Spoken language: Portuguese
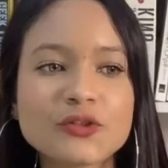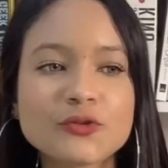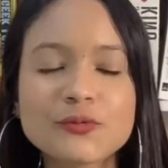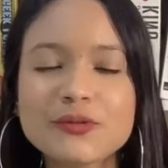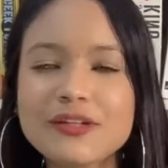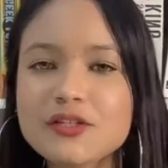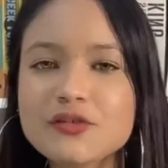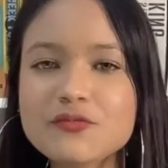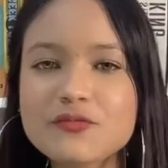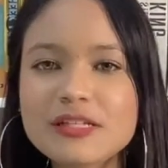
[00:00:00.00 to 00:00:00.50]

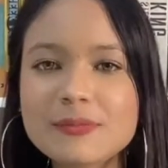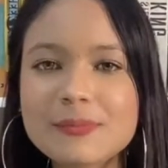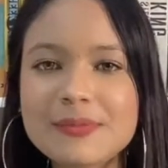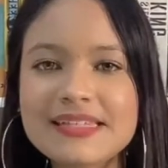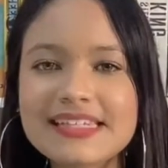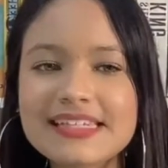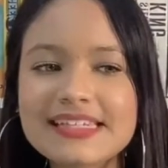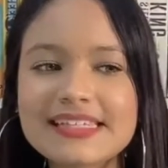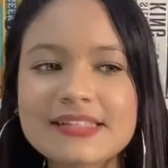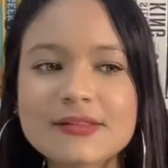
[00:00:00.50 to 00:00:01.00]
No início você
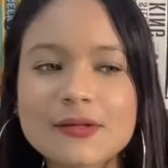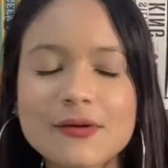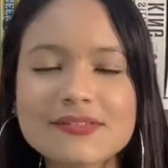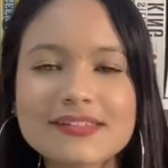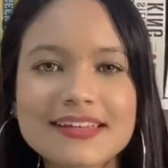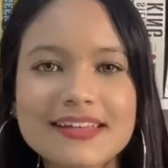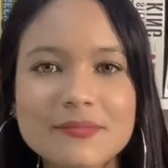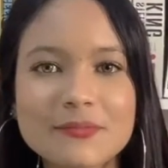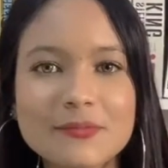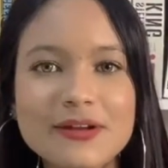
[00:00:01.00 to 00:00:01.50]
pensa assim,
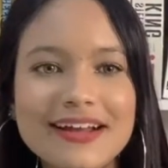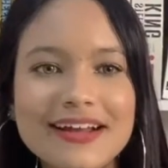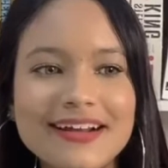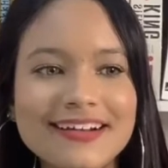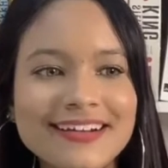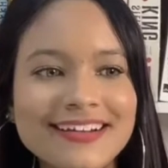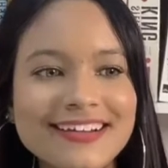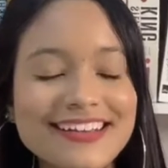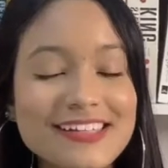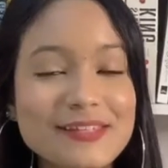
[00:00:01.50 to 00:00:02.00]
nossa, que
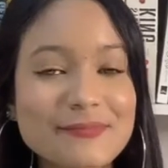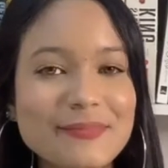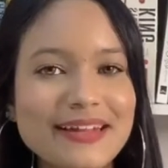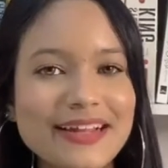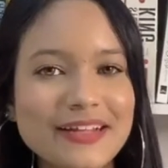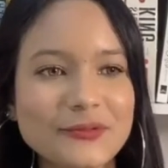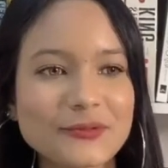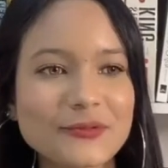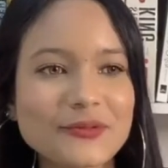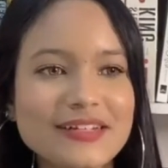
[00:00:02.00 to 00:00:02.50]
mulher
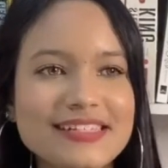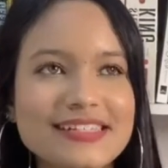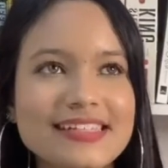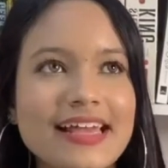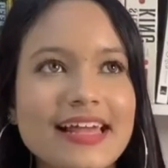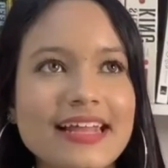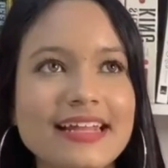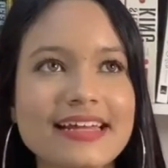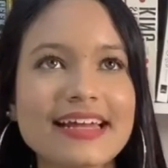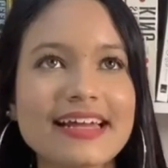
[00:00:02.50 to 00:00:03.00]
inspiradora,
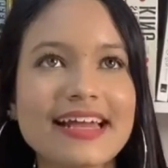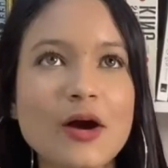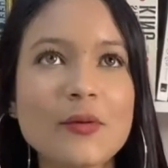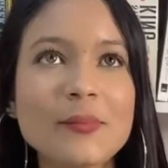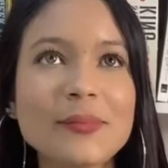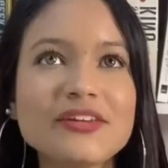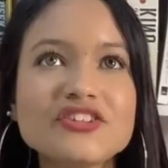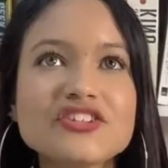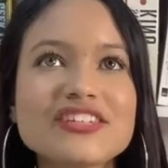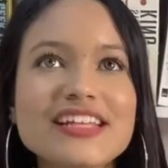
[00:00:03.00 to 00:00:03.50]
assim, ela
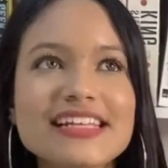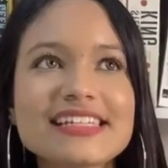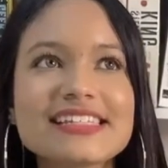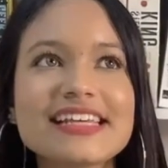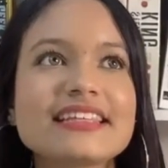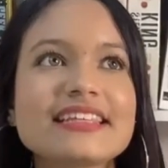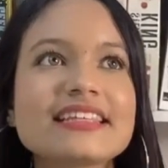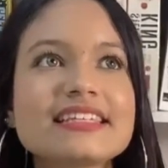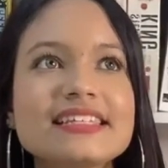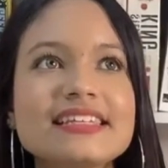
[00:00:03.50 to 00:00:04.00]
realmente se
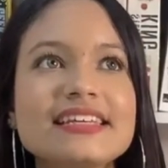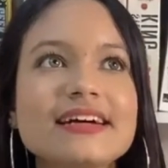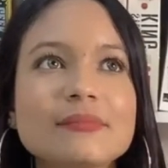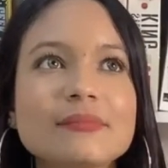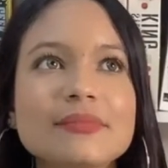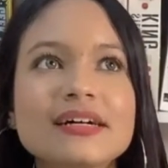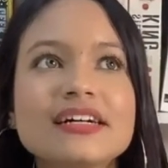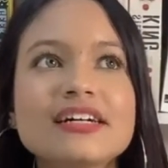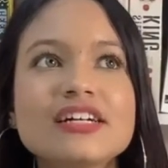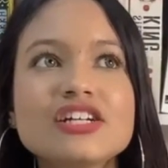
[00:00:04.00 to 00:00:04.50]
aceita e se
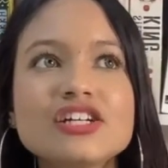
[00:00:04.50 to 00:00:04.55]
ama.